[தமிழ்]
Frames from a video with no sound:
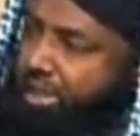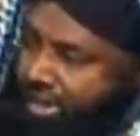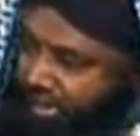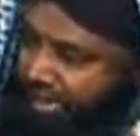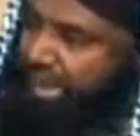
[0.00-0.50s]

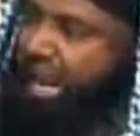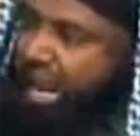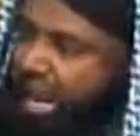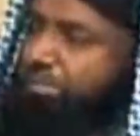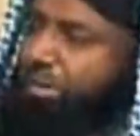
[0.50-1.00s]
எனக்கு
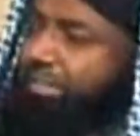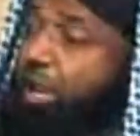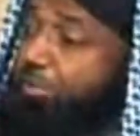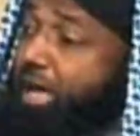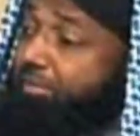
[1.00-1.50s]
நன்றாக தெரியும்
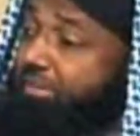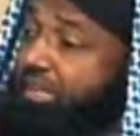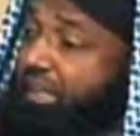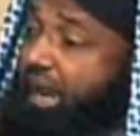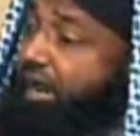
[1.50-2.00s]
அல்லா
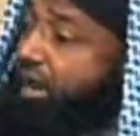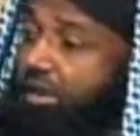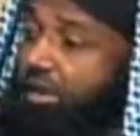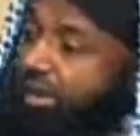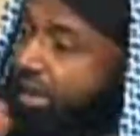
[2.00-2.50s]
அறிவித்திருக்கிறார்
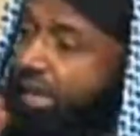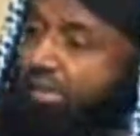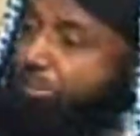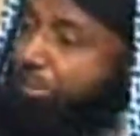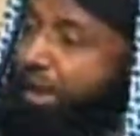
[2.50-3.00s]
நீங்கள்
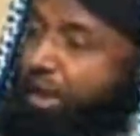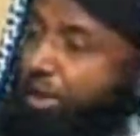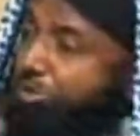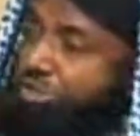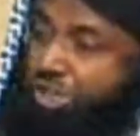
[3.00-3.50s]
இணை
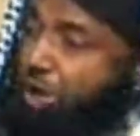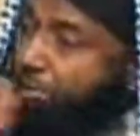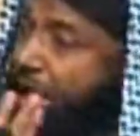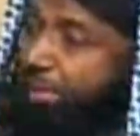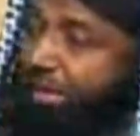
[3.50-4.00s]
வைப்பாளர்களாக முஷிக்காக
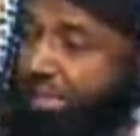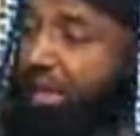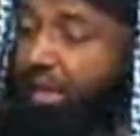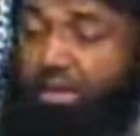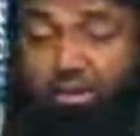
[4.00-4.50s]
மாற
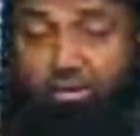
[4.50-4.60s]
மாட்டீர்கள்